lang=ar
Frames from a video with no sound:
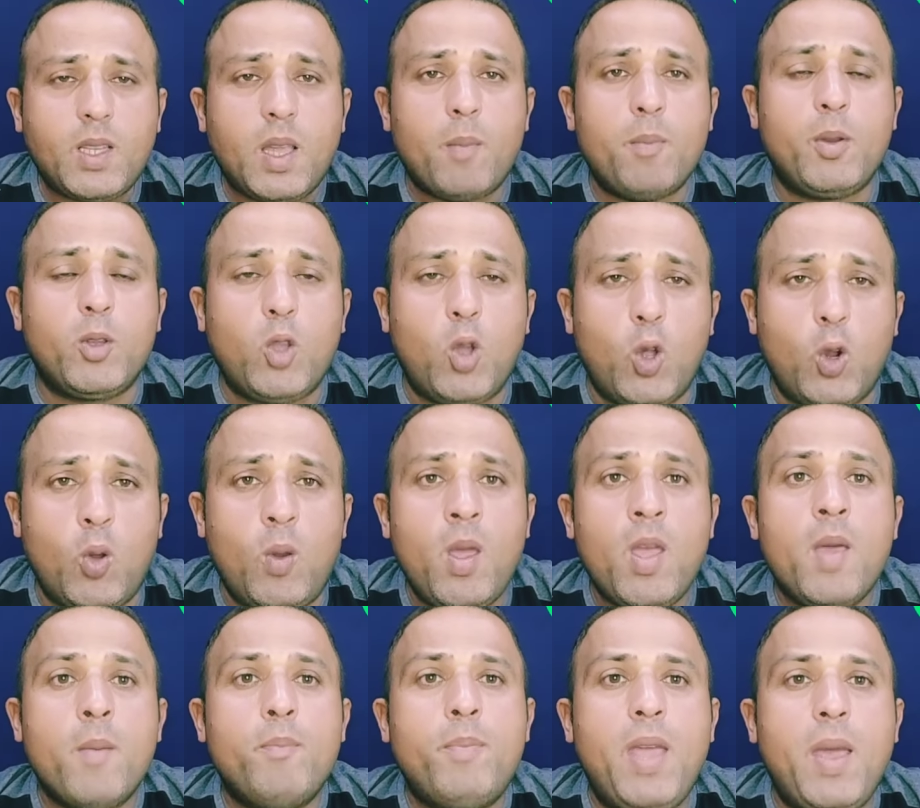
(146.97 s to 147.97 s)
بدوره
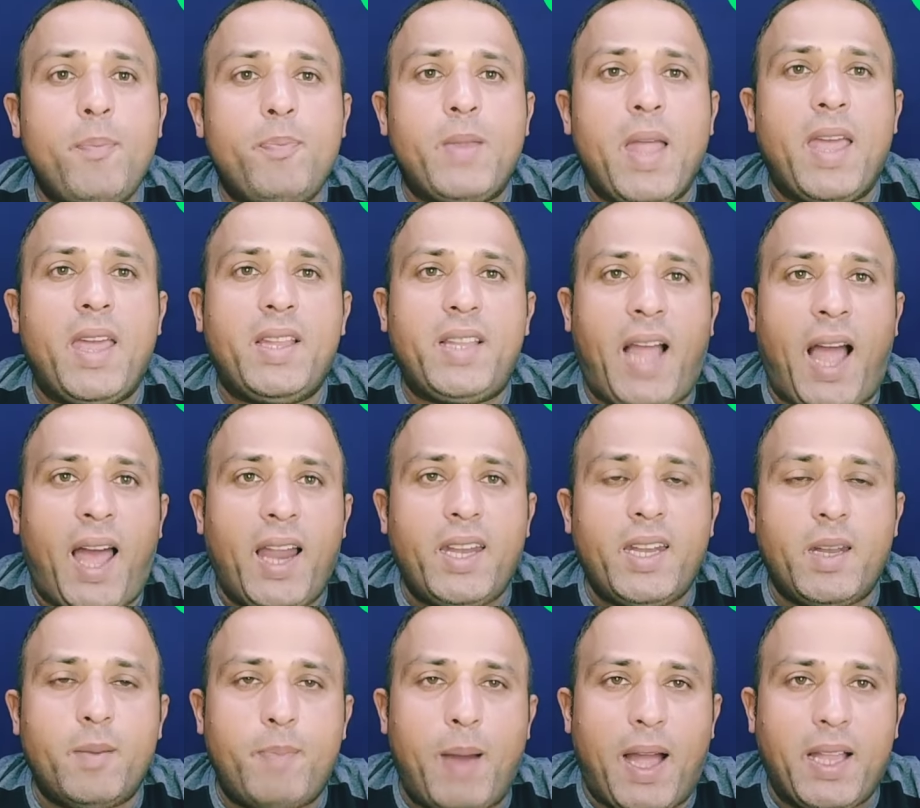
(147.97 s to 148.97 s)
بيبدا
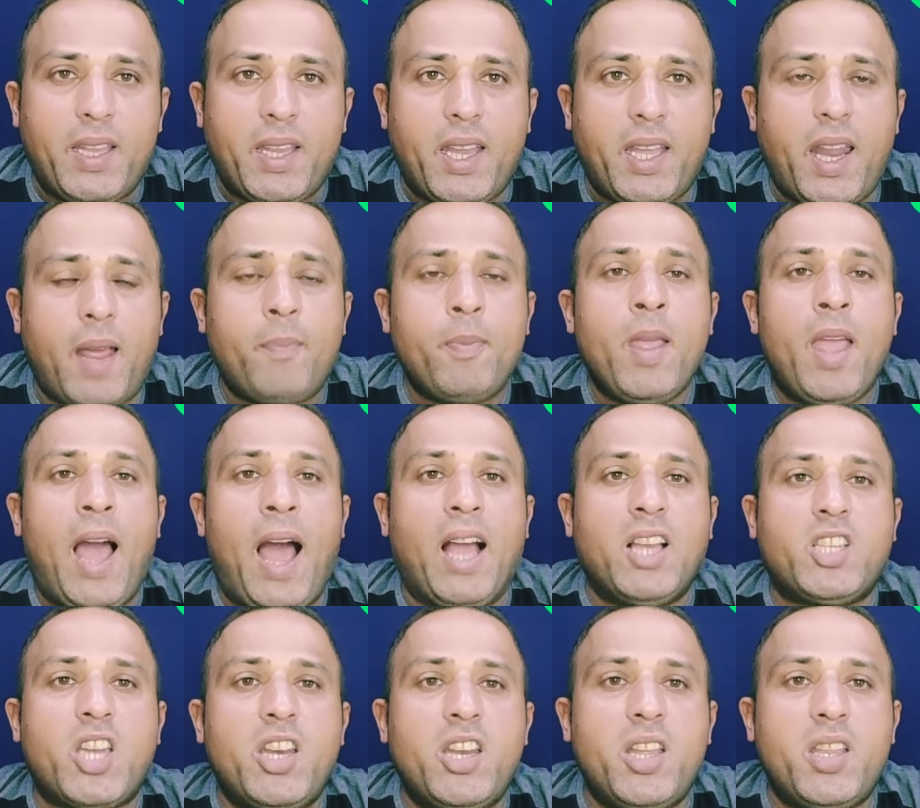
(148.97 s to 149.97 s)
يتحلل بعد كده
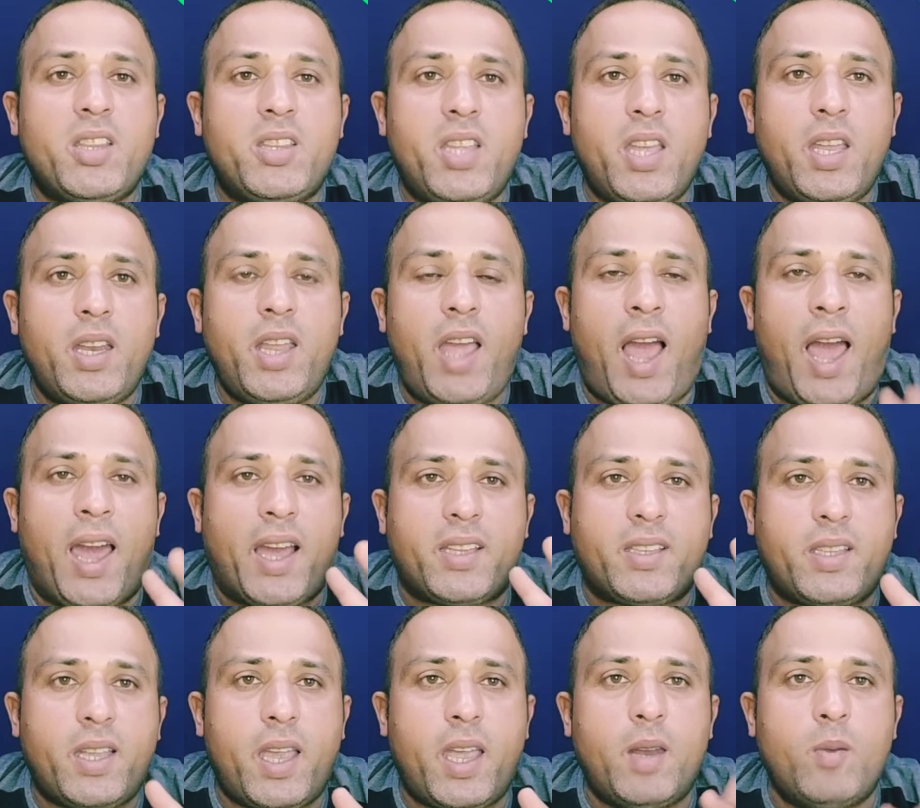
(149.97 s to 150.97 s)
عشان يديني
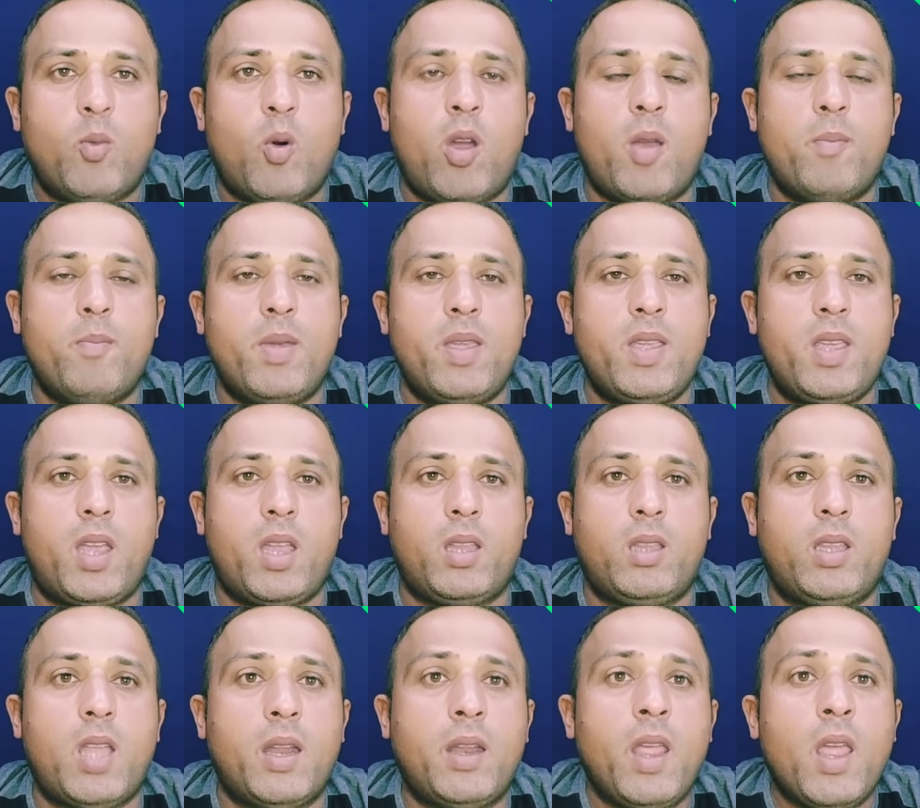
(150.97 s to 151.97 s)
حاجتين مهمين
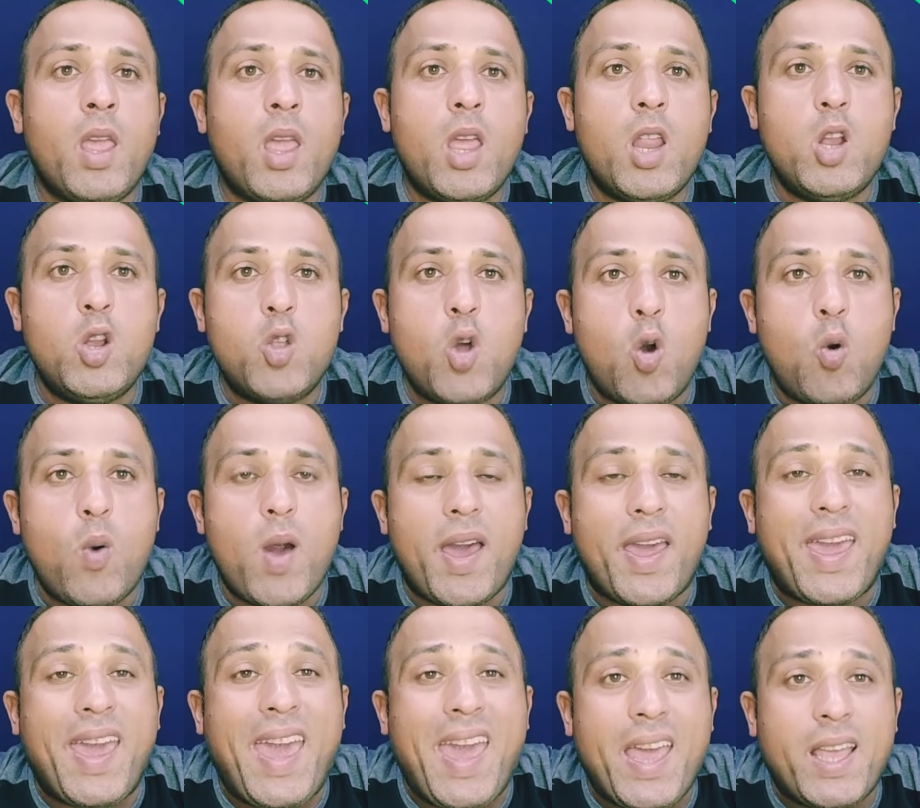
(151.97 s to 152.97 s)
جدا اللي هو
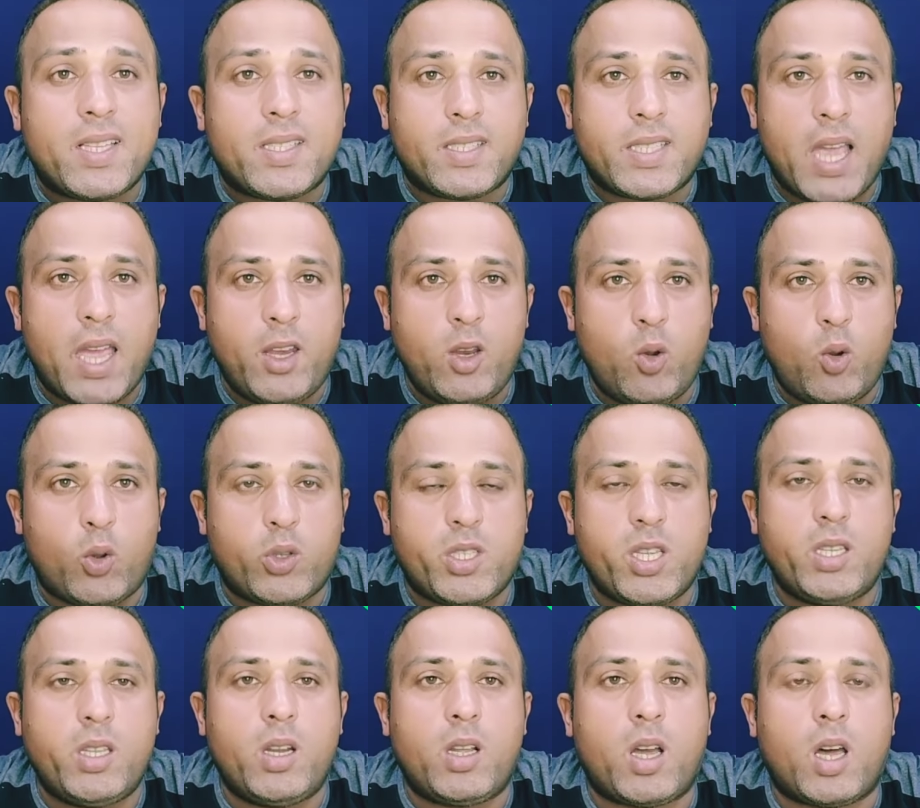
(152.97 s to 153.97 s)
غاز ثاني
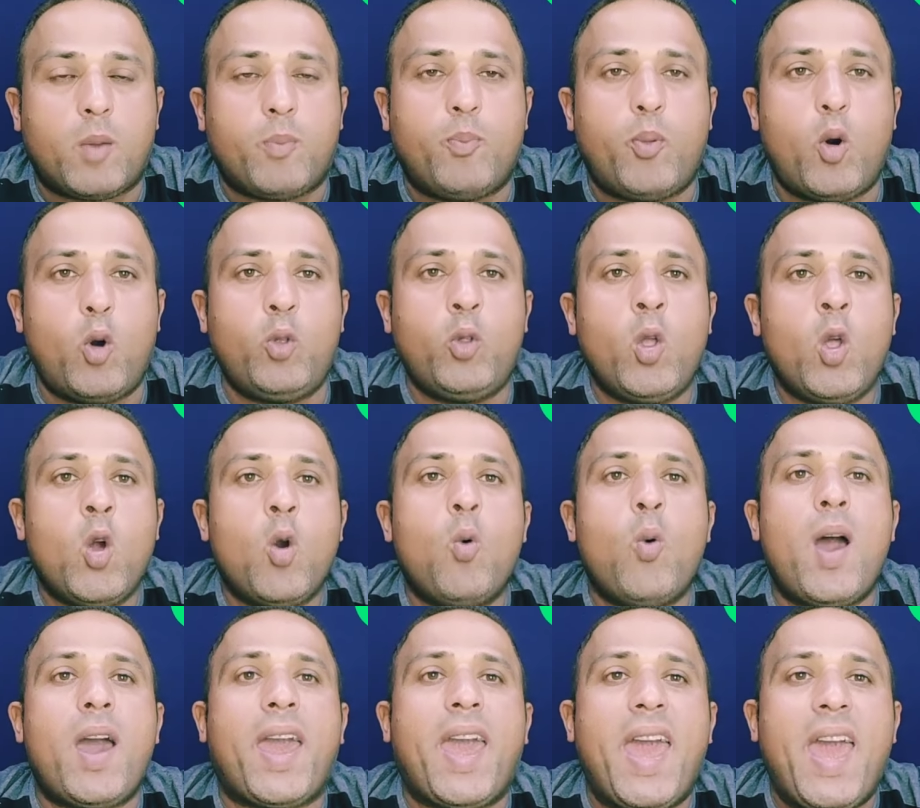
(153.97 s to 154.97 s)
اكسيد الكربون
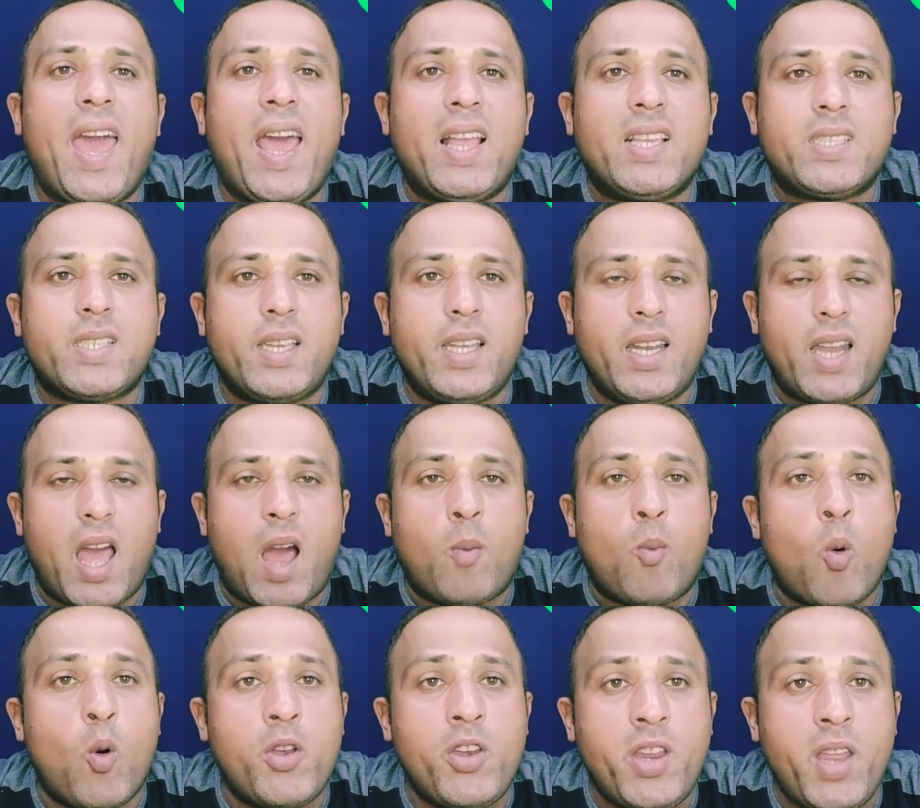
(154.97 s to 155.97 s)
وغاز
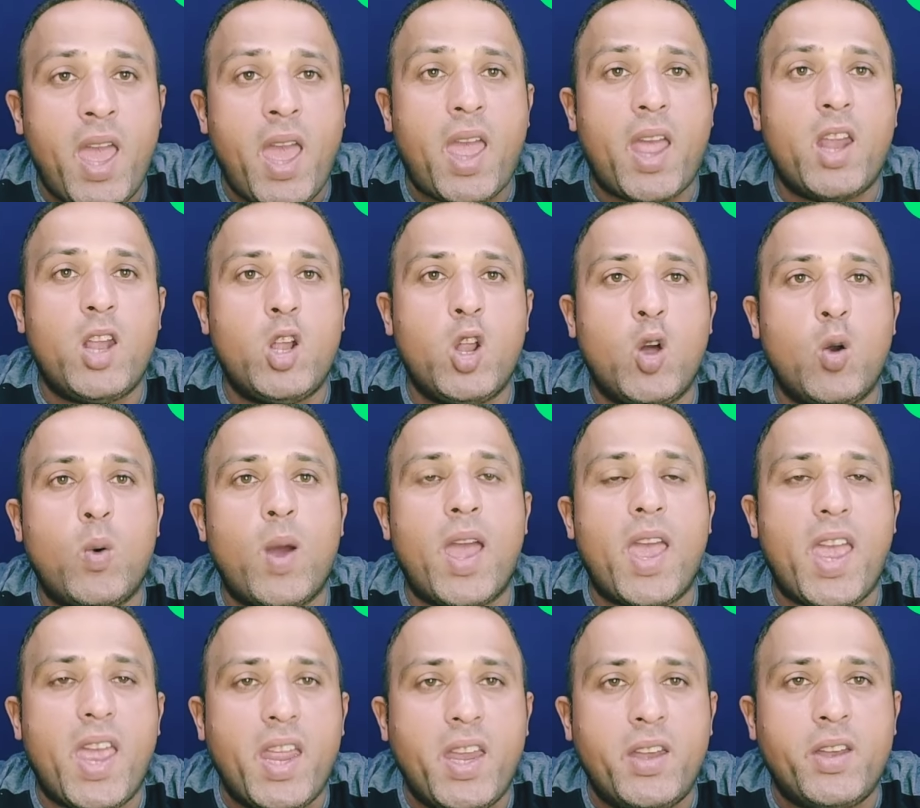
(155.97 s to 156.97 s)
الامونيا اللي
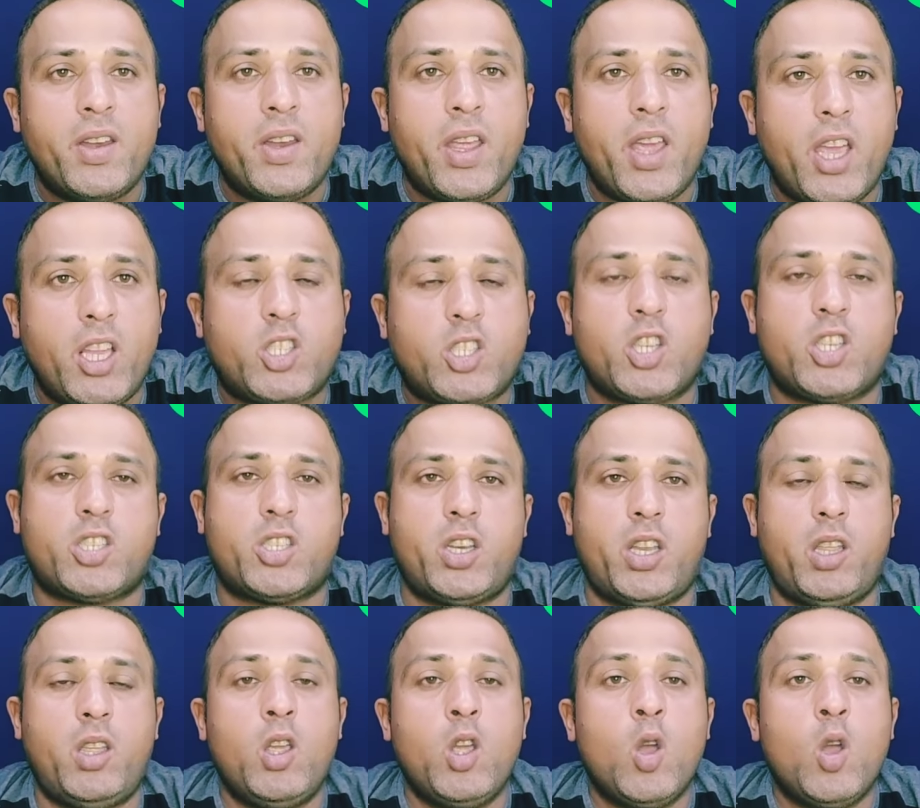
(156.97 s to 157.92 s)
هو NH3